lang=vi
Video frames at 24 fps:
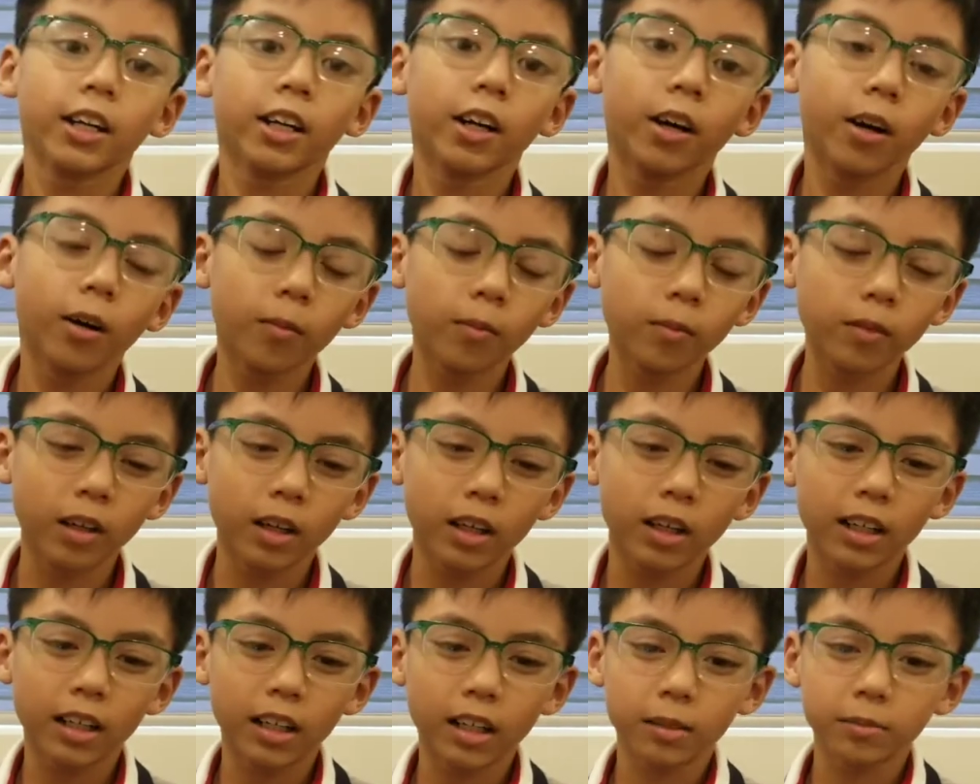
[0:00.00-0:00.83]
để ủng hộ
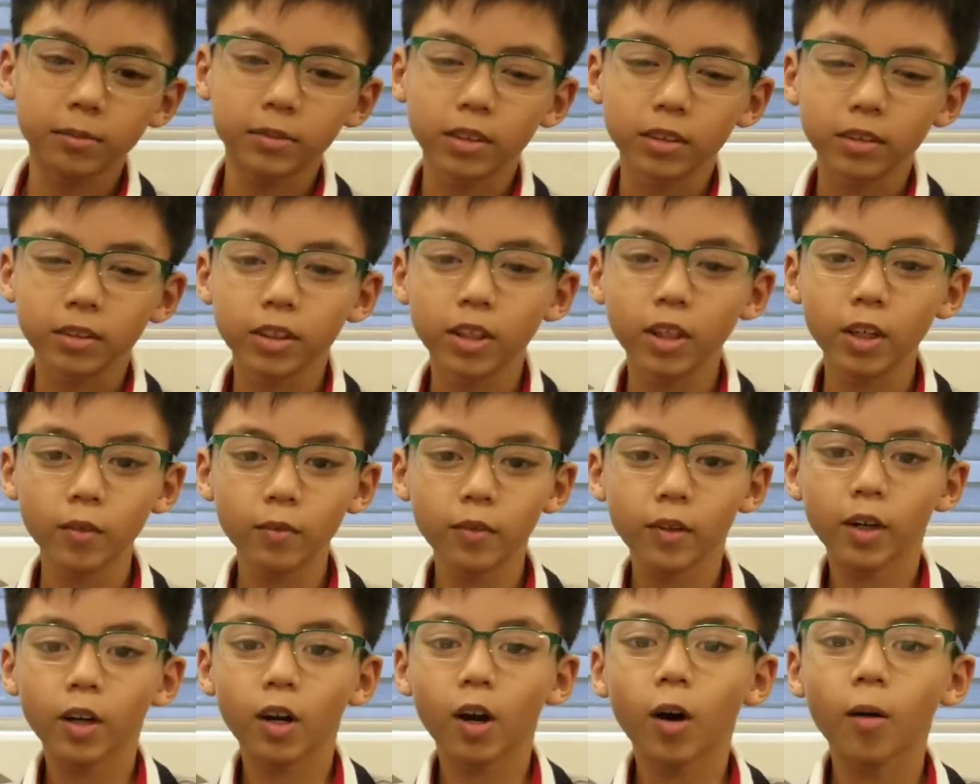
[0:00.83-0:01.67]
anh làm thật nhiều
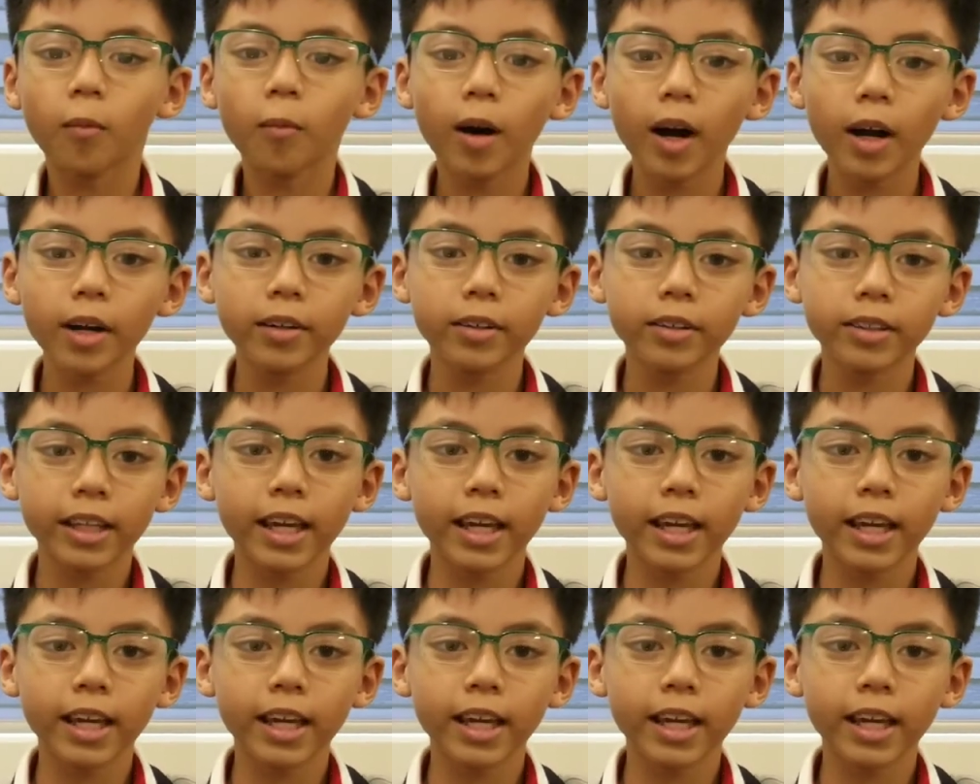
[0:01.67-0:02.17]
video mới nữa